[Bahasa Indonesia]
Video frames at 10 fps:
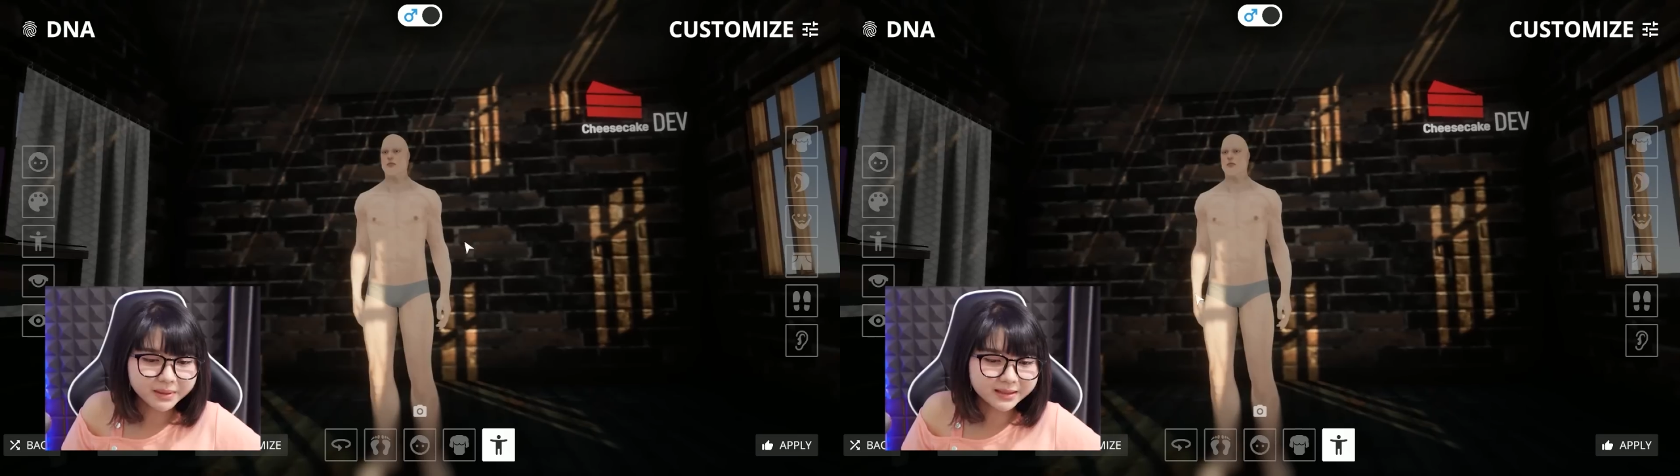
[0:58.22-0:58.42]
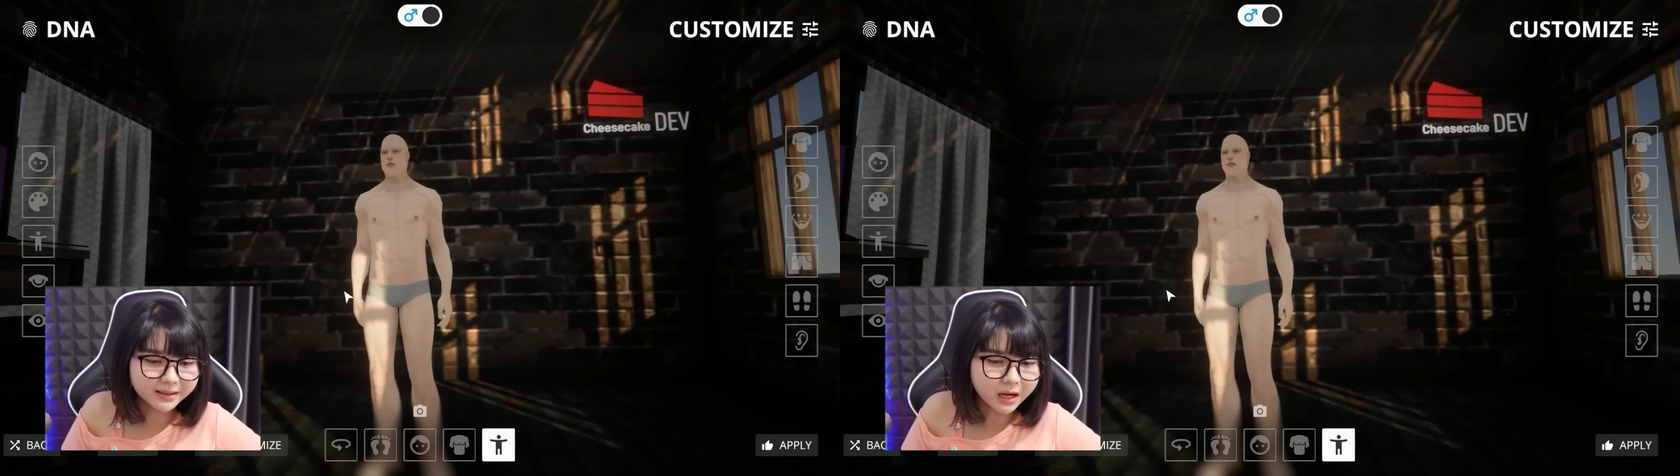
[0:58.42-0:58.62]

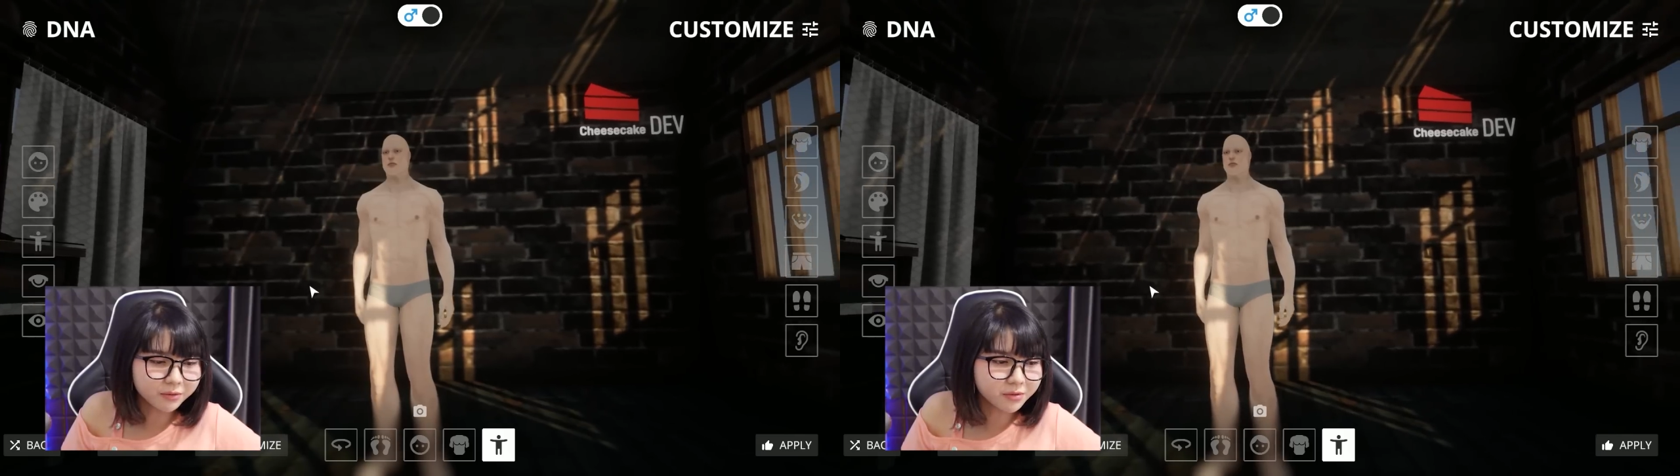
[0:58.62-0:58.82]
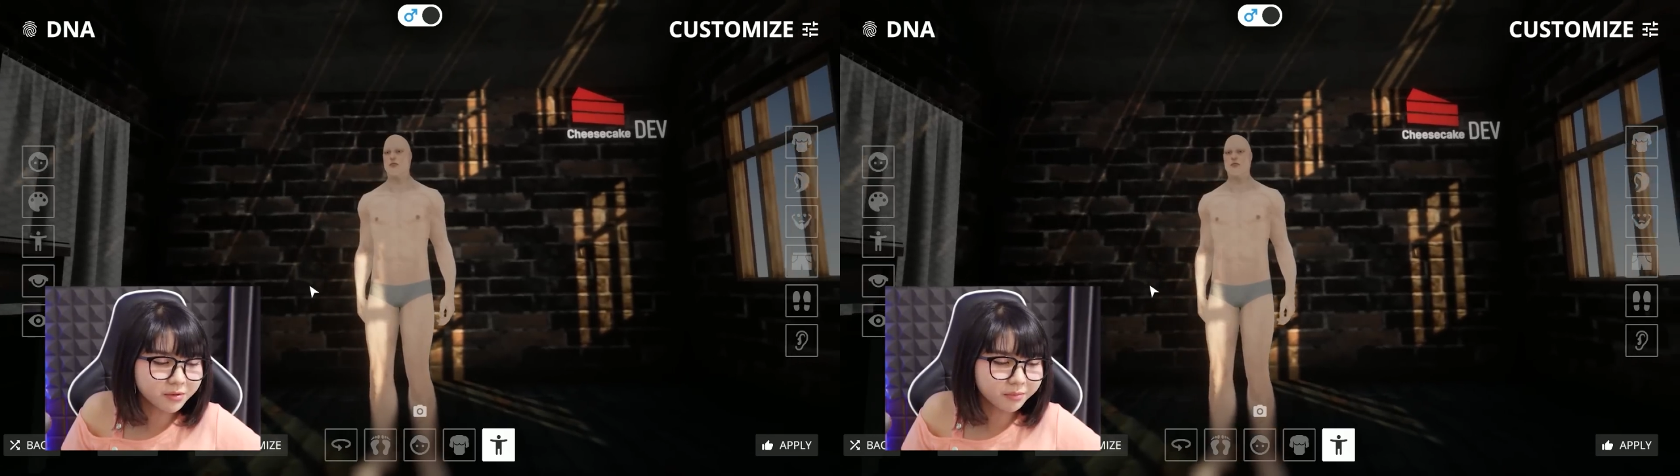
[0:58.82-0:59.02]
Please
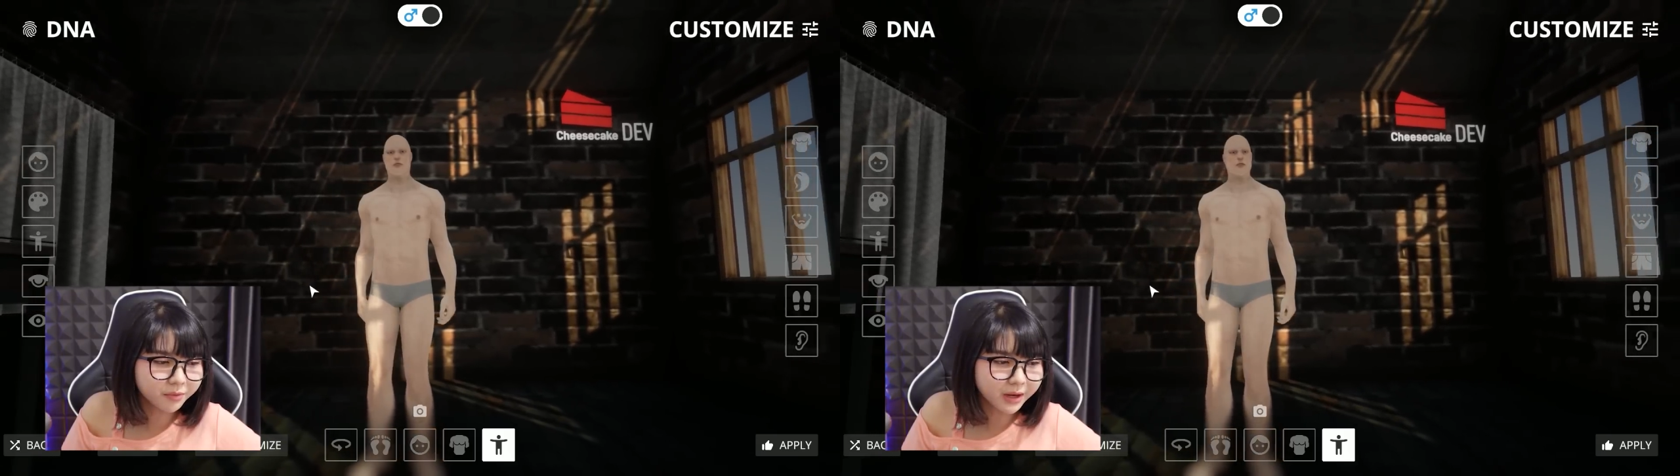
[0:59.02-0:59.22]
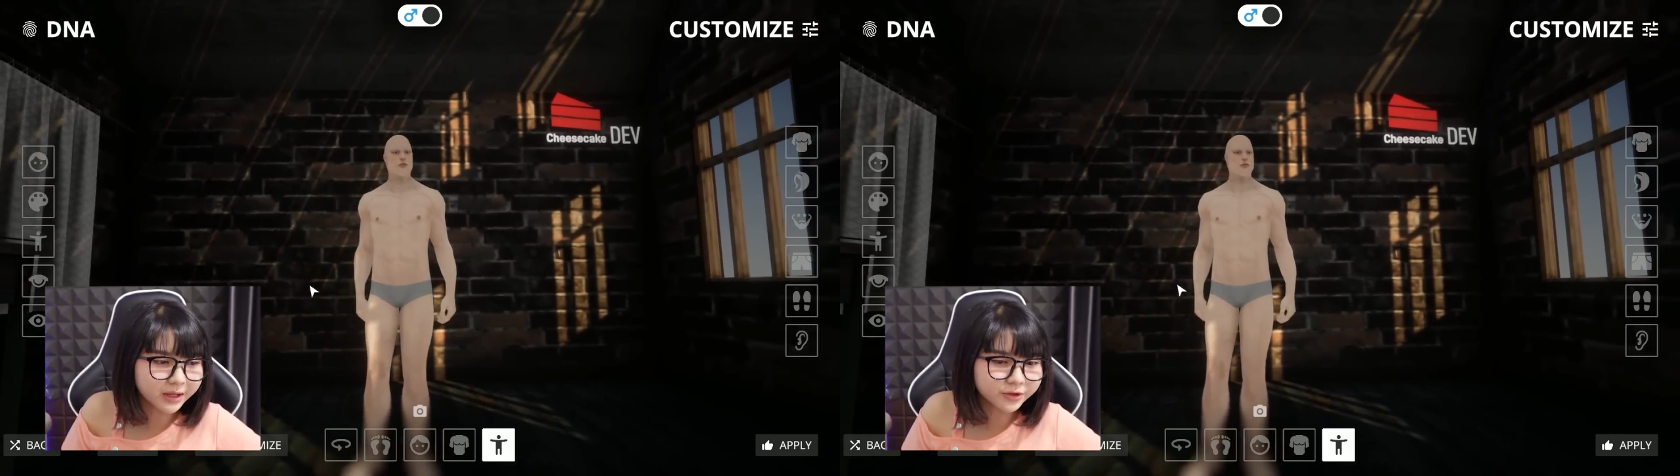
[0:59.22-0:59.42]
aku
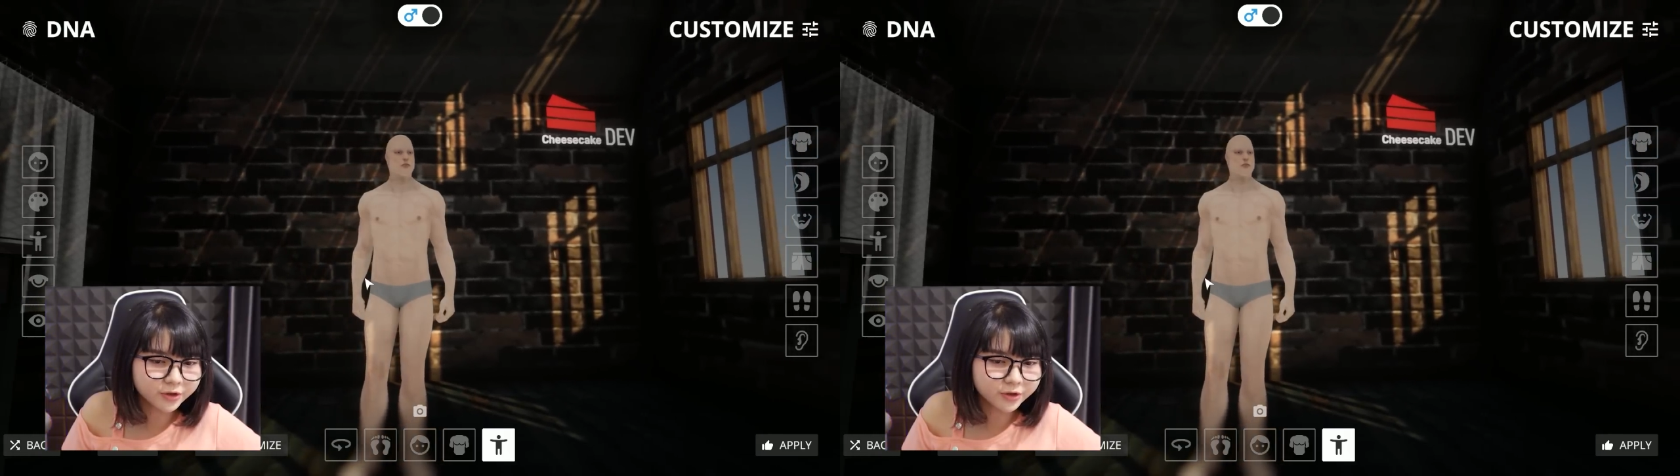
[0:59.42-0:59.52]
bukan